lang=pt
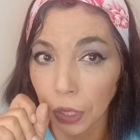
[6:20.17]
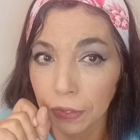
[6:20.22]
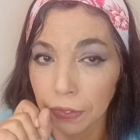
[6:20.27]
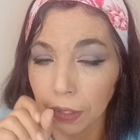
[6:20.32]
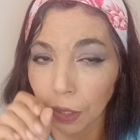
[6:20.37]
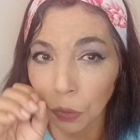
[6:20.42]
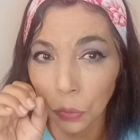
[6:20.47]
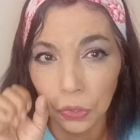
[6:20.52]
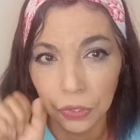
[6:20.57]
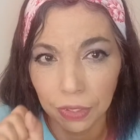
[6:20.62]

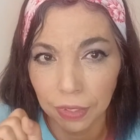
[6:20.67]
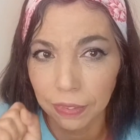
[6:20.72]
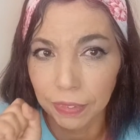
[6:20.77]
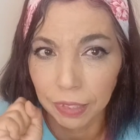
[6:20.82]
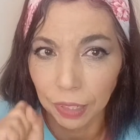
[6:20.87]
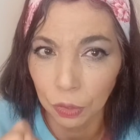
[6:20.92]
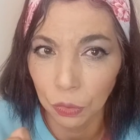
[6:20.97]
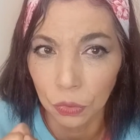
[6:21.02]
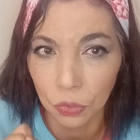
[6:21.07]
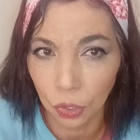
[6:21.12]
essa luz que
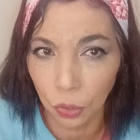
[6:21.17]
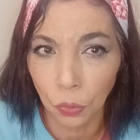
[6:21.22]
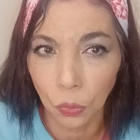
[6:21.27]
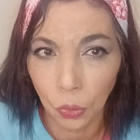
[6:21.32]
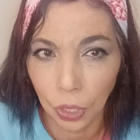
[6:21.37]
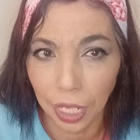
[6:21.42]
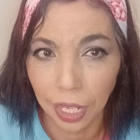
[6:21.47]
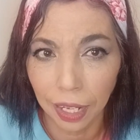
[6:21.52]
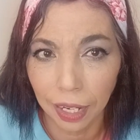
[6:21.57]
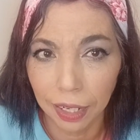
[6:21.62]
sai do
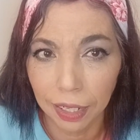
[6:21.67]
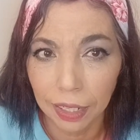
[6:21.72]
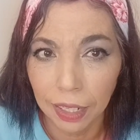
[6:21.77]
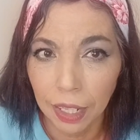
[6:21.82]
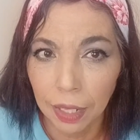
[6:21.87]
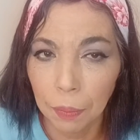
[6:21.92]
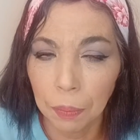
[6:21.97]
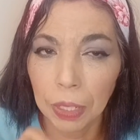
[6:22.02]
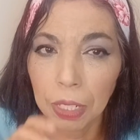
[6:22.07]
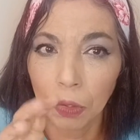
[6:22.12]
celular,
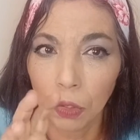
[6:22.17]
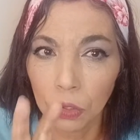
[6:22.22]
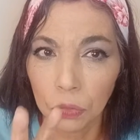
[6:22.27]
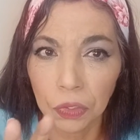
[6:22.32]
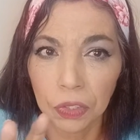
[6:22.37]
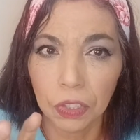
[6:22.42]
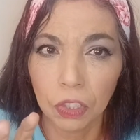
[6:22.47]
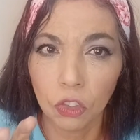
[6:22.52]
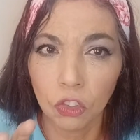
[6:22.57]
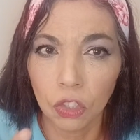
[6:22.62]
para quando
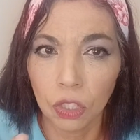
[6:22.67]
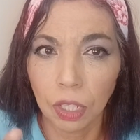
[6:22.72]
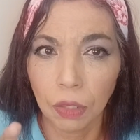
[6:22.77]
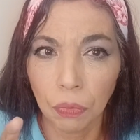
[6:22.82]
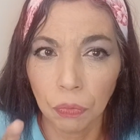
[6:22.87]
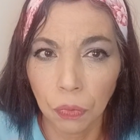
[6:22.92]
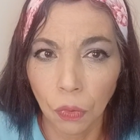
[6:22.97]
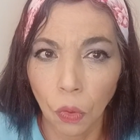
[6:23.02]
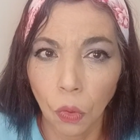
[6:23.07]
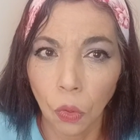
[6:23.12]
você tira
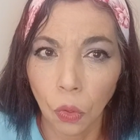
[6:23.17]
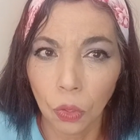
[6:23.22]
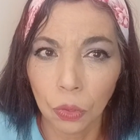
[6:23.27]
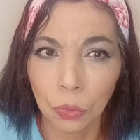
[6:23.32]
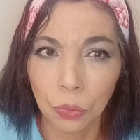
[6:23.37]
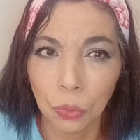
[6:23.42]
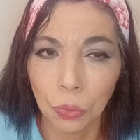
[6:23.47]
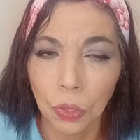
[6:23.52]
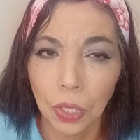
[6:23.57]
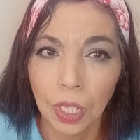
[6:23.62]

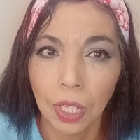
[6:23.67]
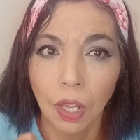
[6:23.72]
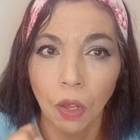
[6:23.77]
foto,